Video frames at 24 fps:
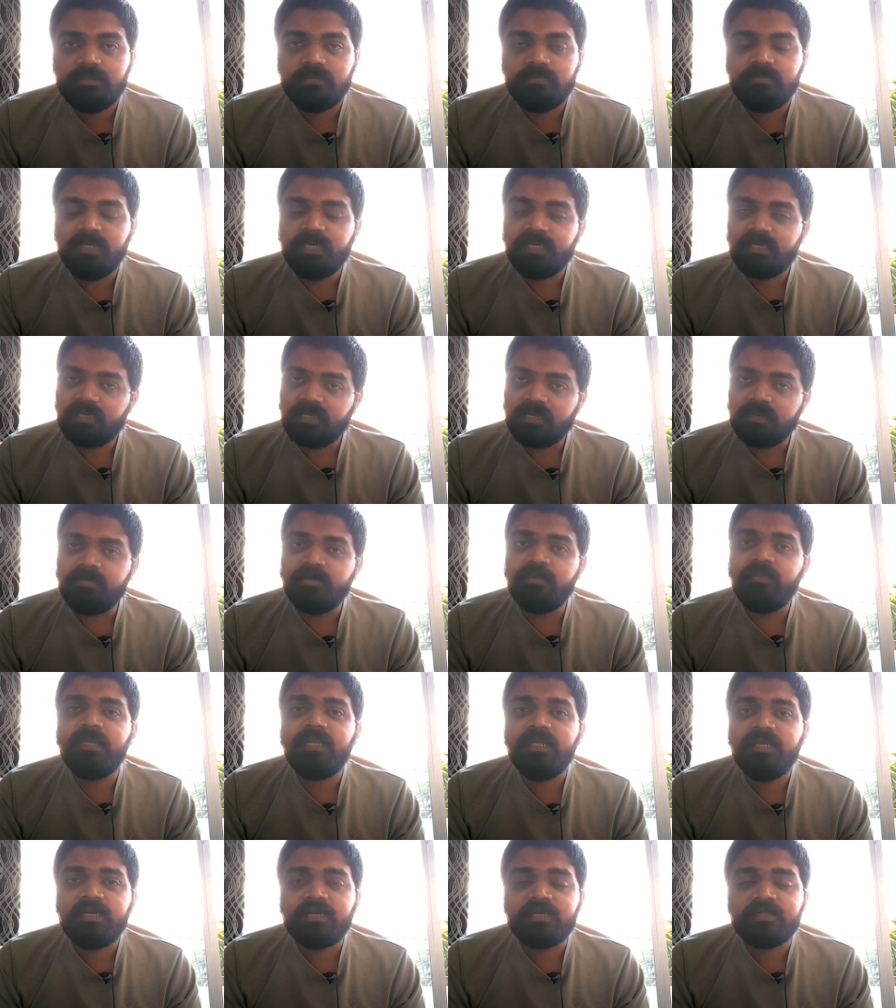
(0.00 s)
मैं कभी
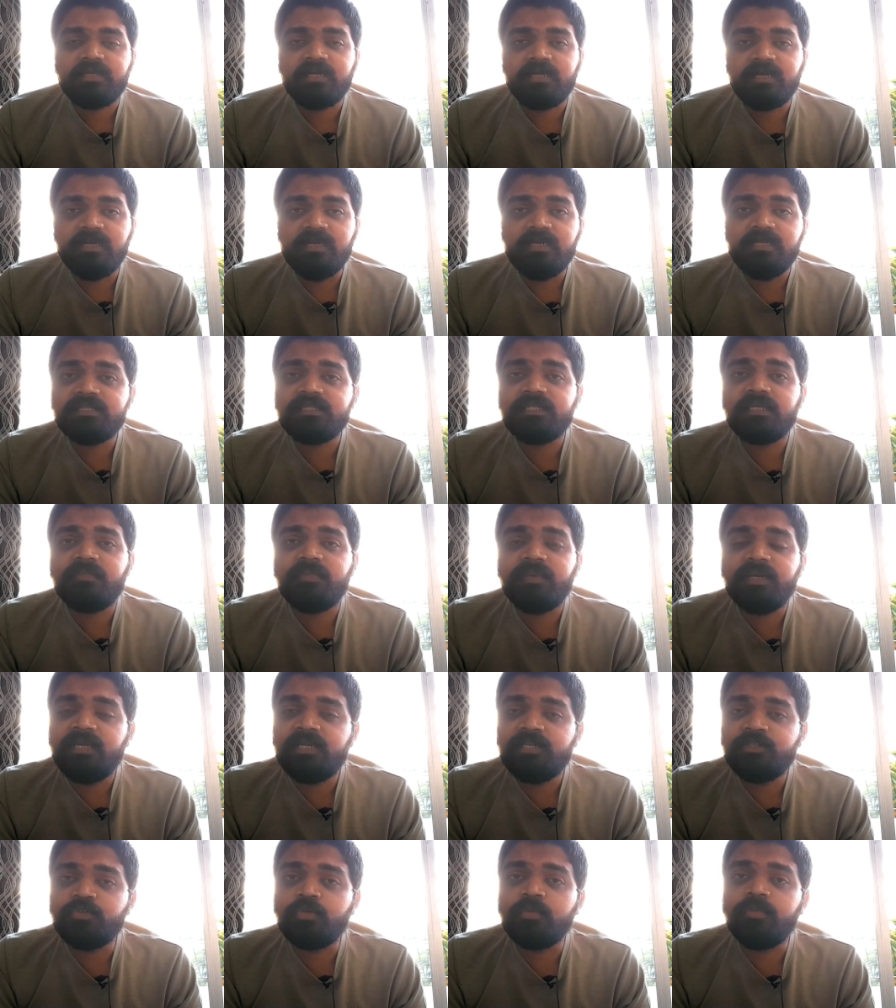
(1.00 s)
भी नहीं करता रिलीज से
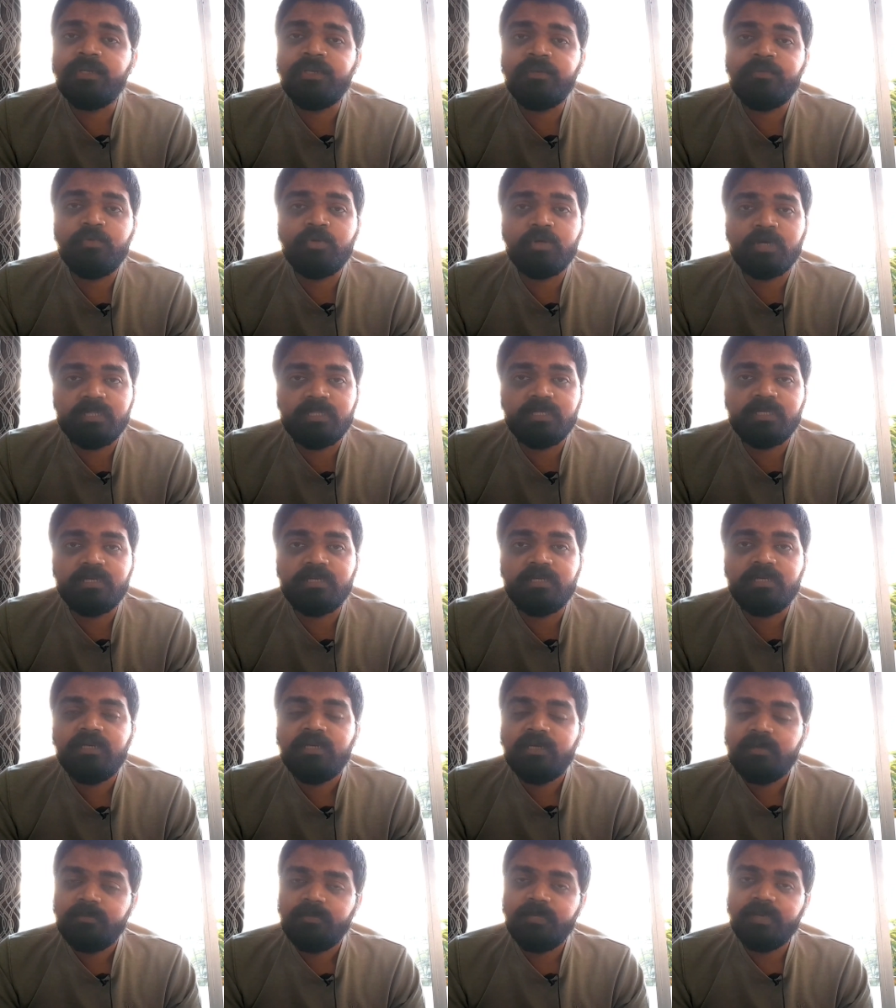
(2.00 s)
पहले जो भी रिव्यू आते हैं
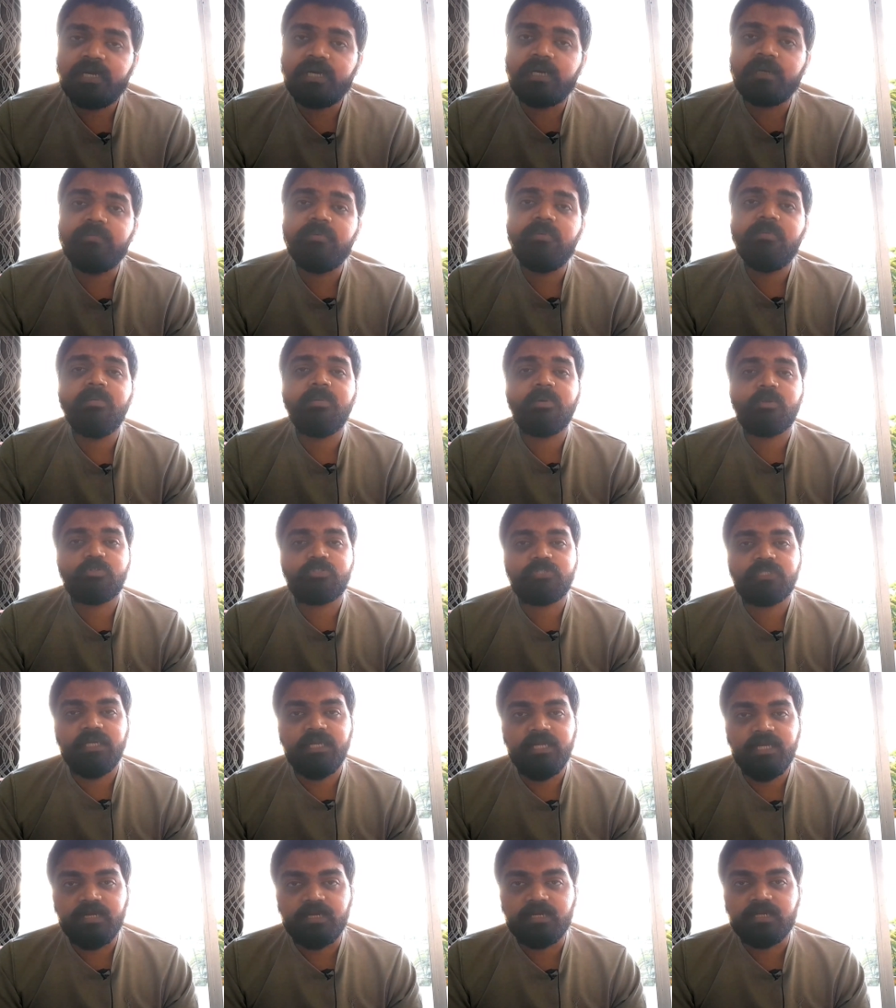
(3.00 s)
मैं कभी भी भरोसा
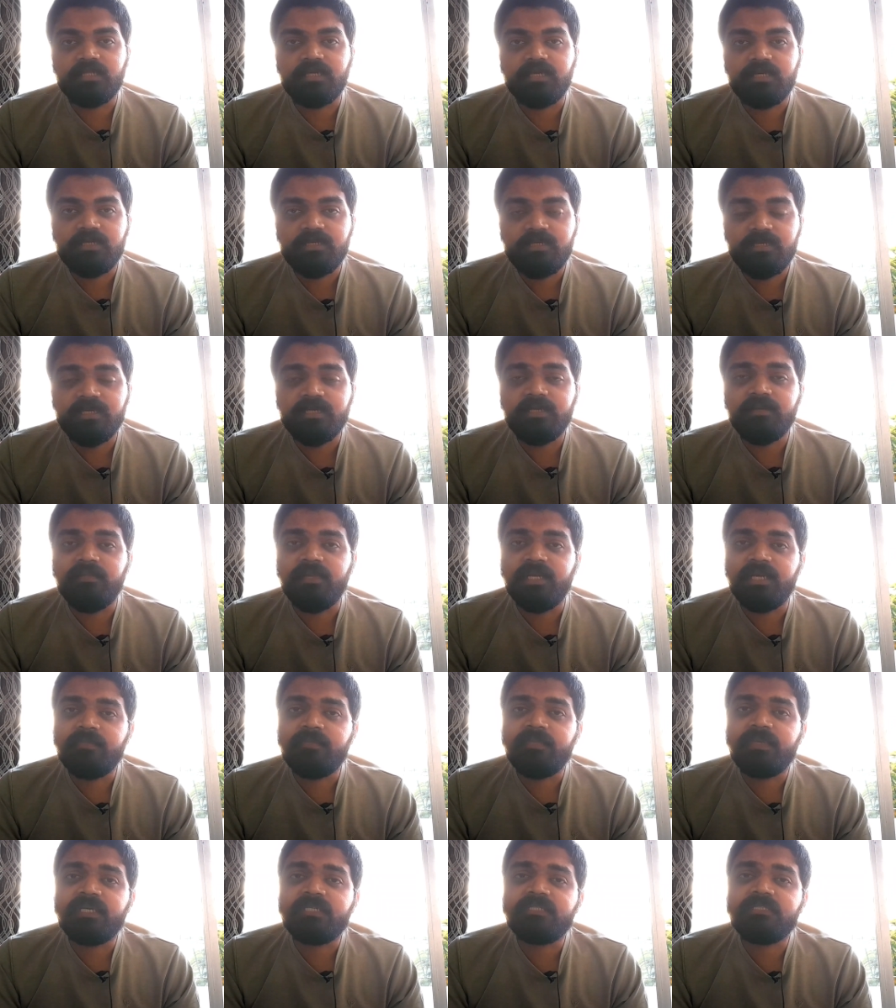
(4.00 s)
नहीं करता लेकिन
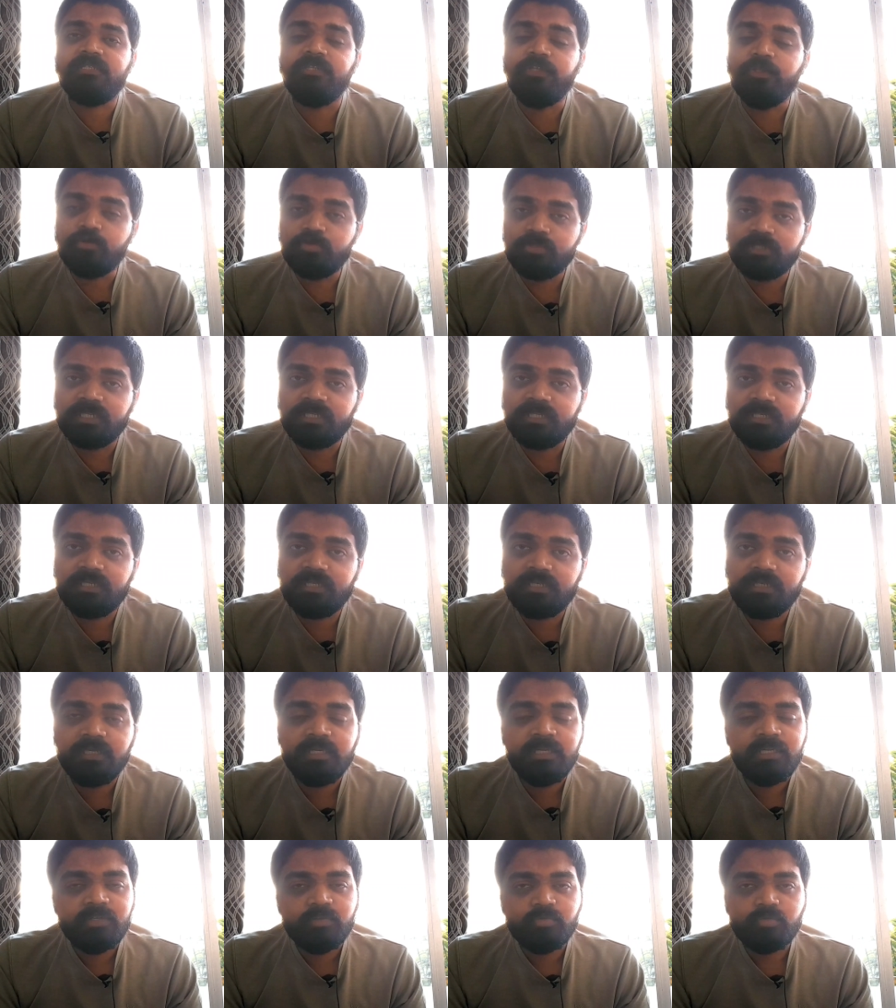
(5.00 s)
मेरे पास न्यूज़ आती है
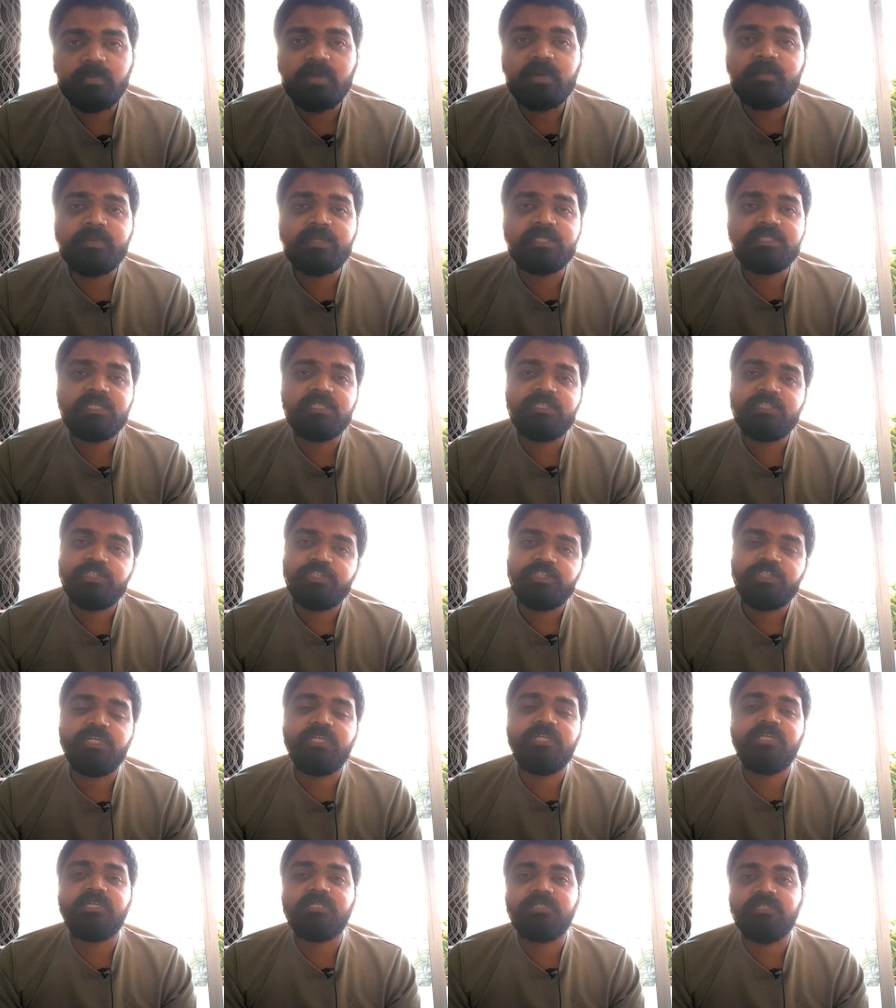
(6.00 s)
तो मैं आपके साथ
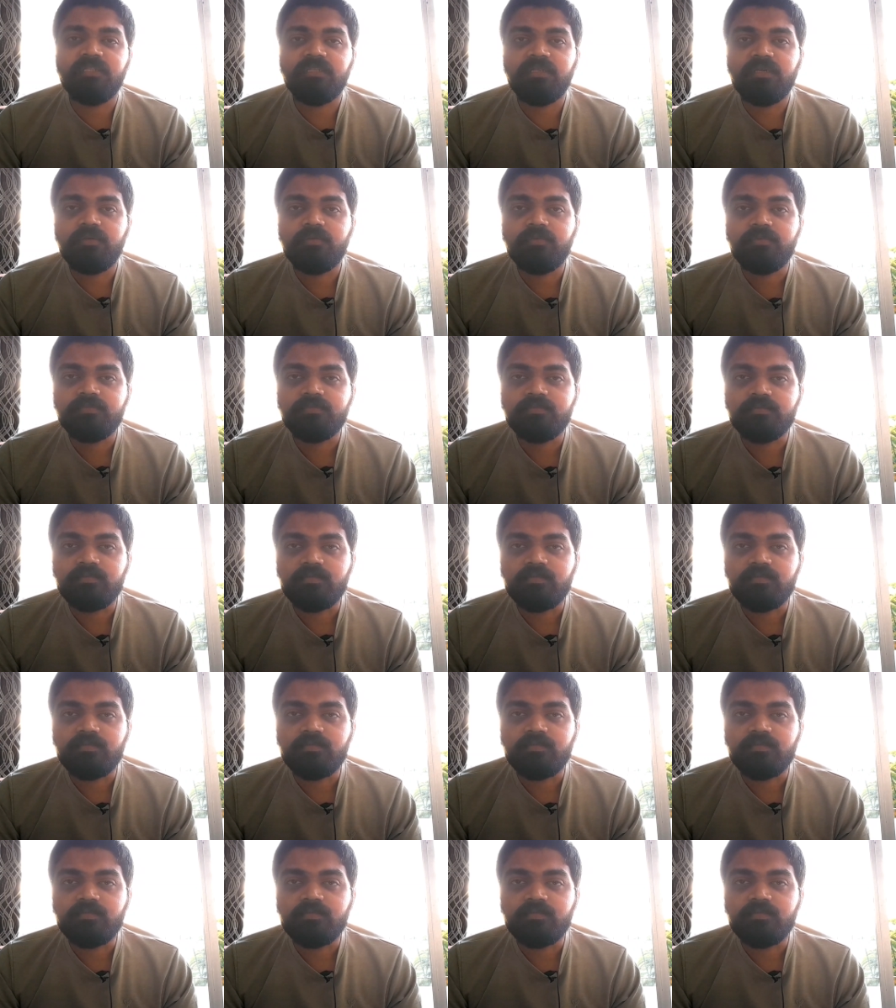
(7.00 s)
शेयर कर देता हूँ